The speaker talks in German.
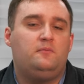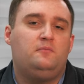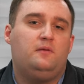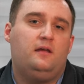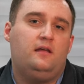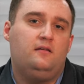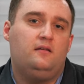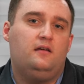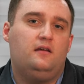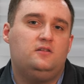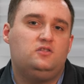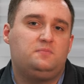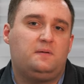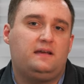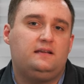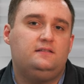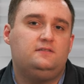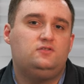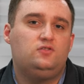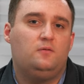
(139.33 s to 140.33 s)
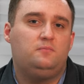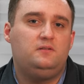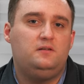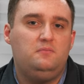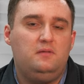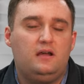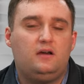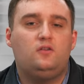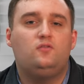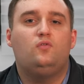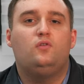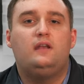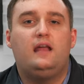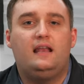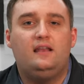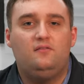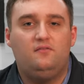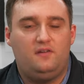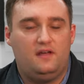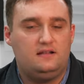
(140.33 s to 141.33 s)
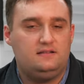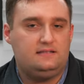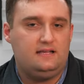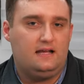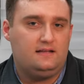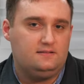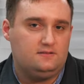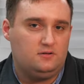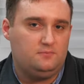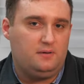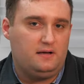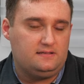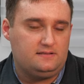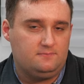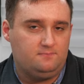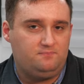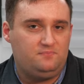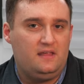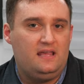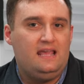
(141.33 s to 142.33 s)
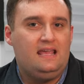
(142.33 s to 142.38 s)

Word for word: entsprechend zu optimieren oder an den Fernseher anzupassen.